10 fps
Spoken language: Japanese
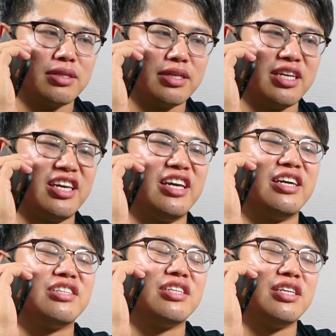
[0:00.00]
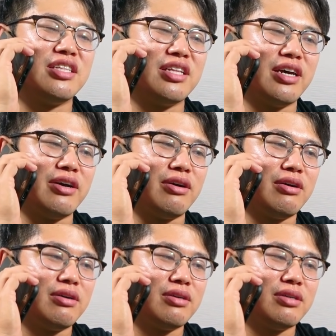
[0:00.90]
契約金だよ。
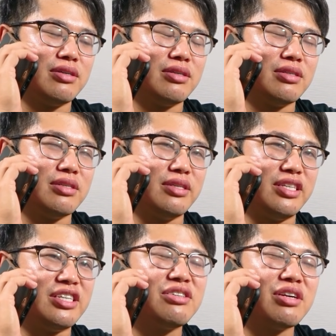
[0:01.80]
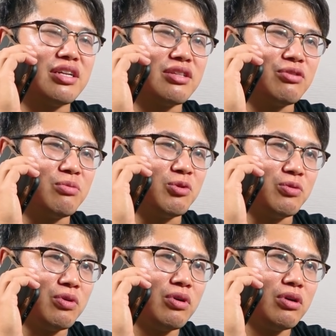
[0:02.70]
いくらだと思う？